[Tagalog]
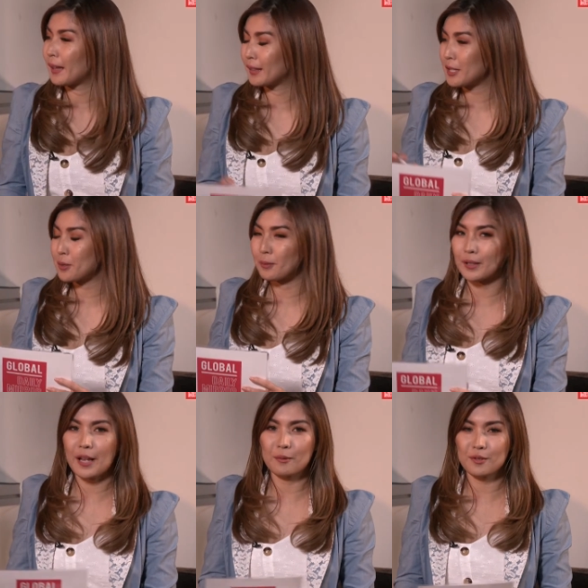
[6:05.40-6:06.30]
That's
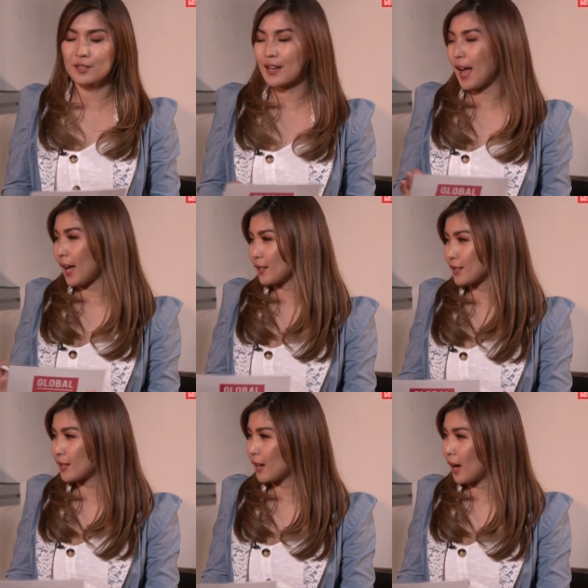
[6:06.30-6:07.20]
what I was gonna
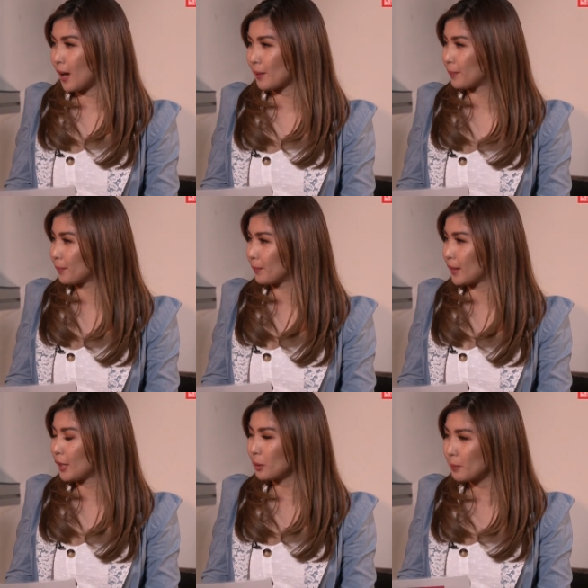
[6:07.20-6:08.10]
ask. Um,
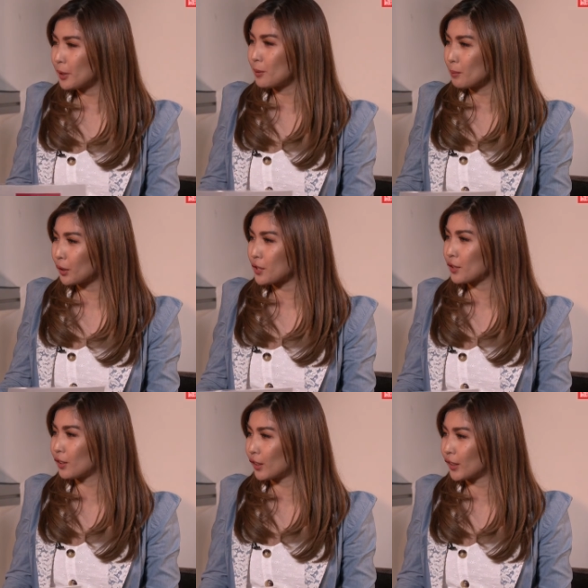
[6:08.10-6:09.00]
ito ba yung
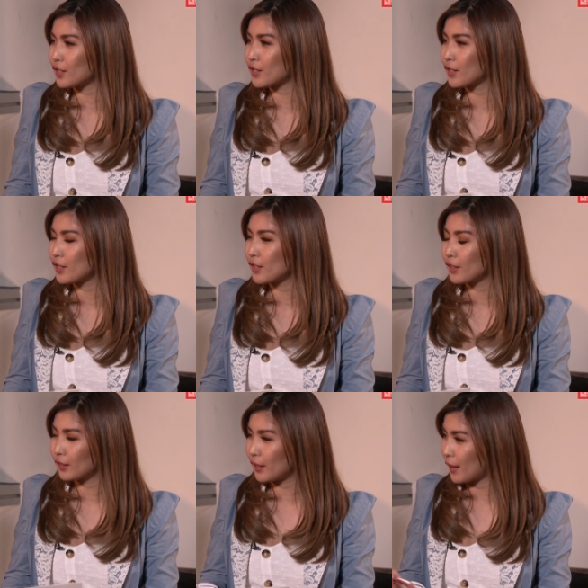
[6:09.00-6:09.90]
martial arts
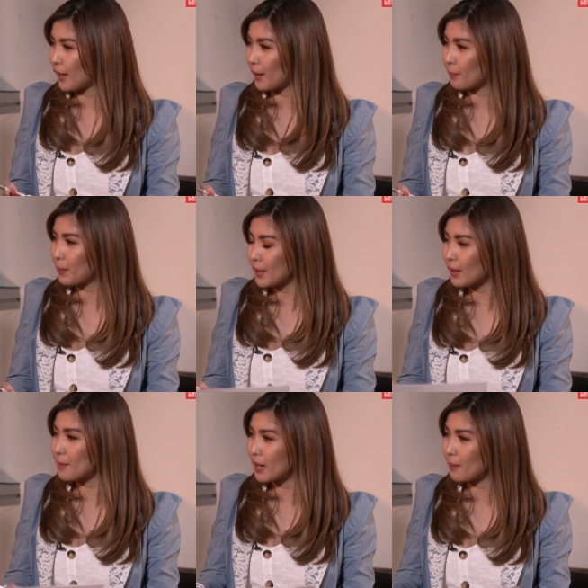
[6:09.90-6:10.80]
na
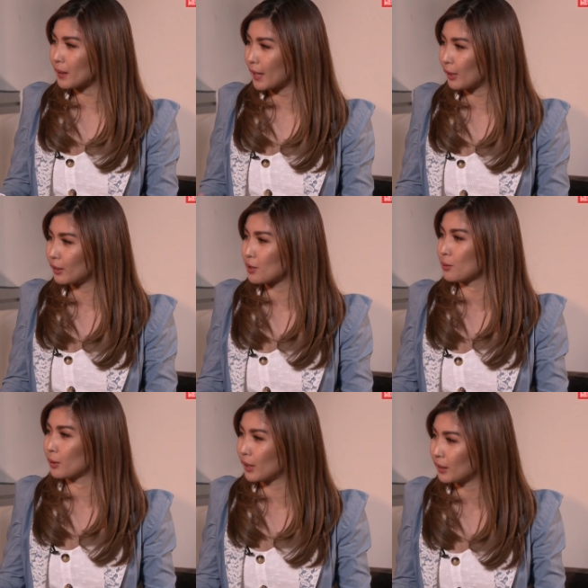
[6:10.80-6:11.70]
pinakamarami tayong
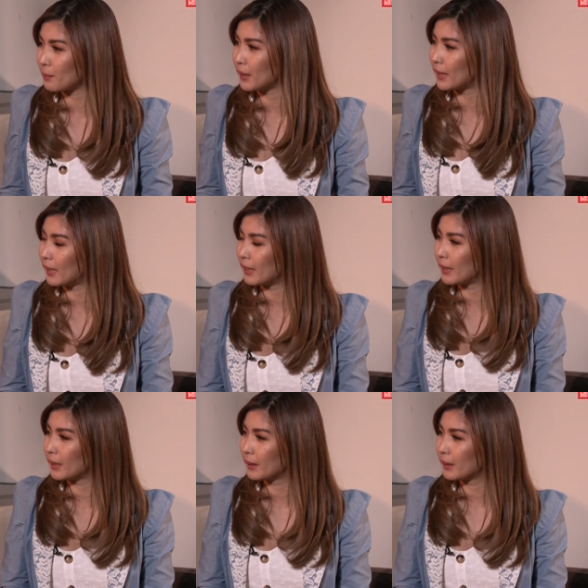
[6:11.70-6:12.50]
nasungkit na medalya?